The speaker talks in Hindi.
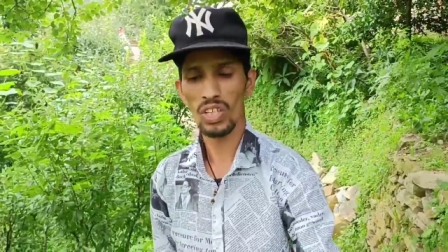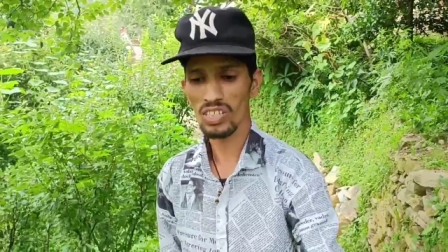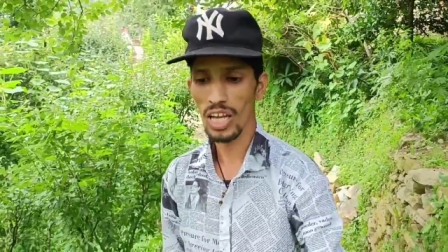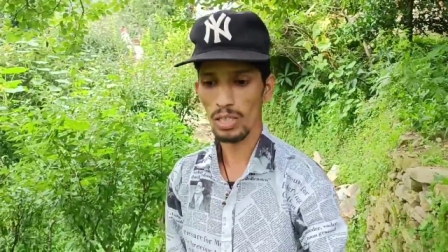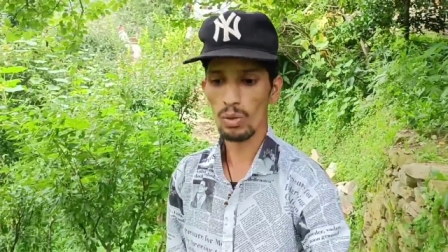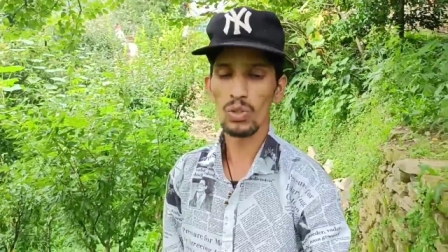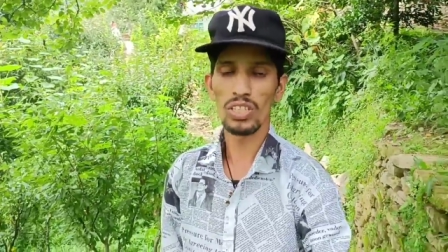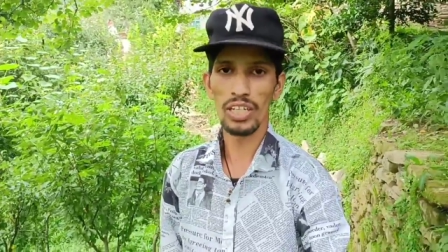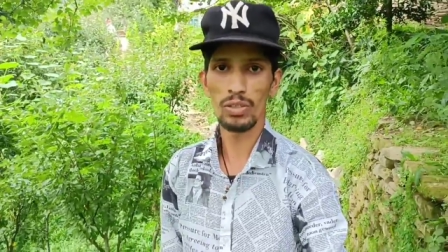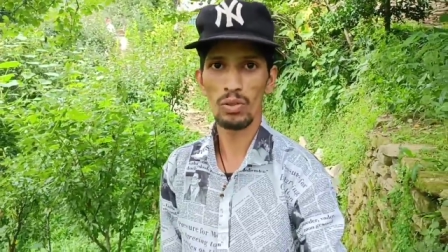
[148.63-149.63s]
क्रिकेट वगैरह
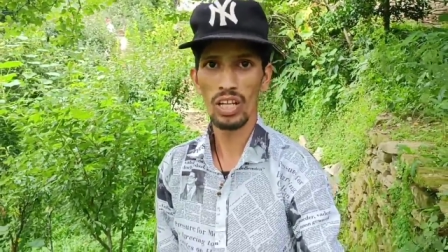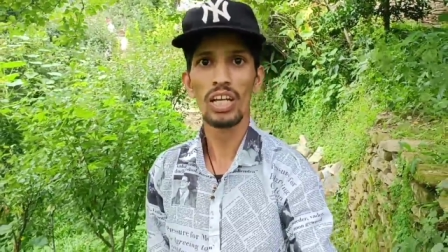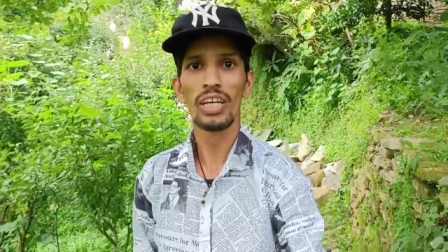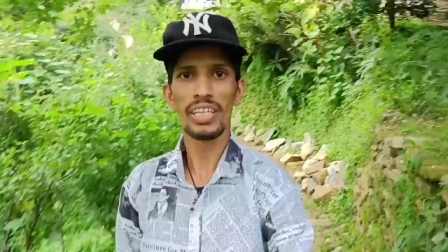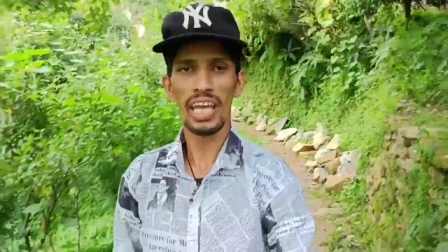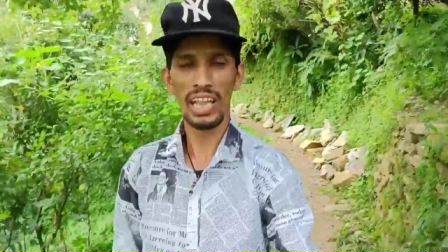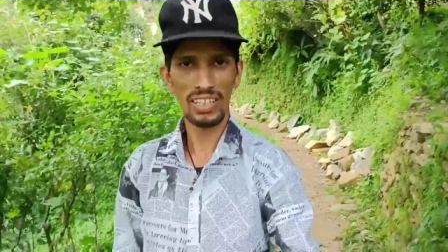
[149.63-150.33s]
खेला करते थे